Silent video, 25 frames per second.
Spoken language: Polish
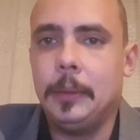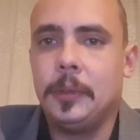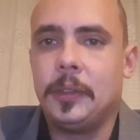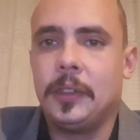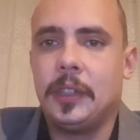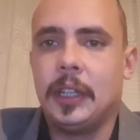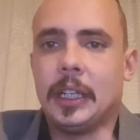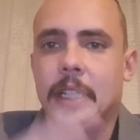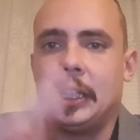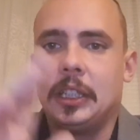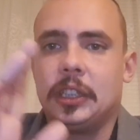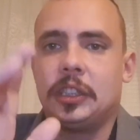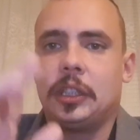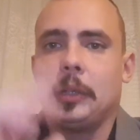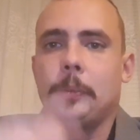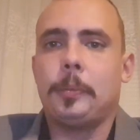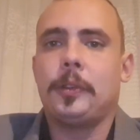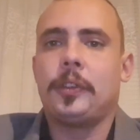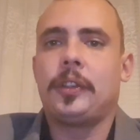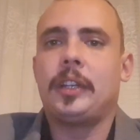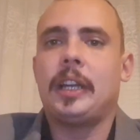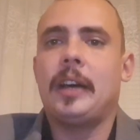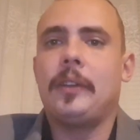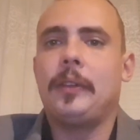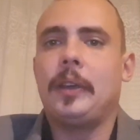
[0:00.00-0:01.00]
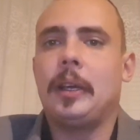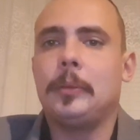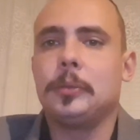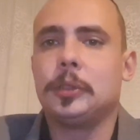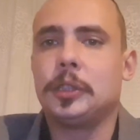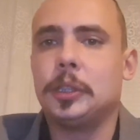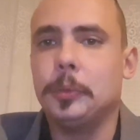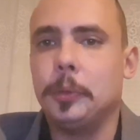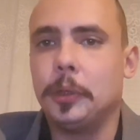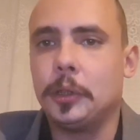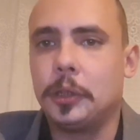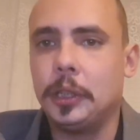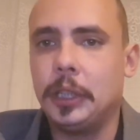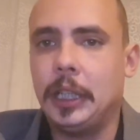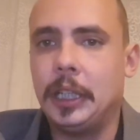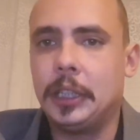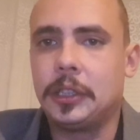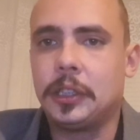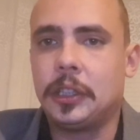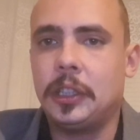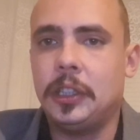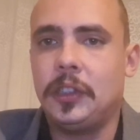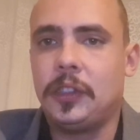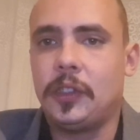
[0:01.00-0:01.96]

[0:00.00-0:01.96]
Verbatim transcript: Serdecznie pozdrawiam, Szymon Kojeszty,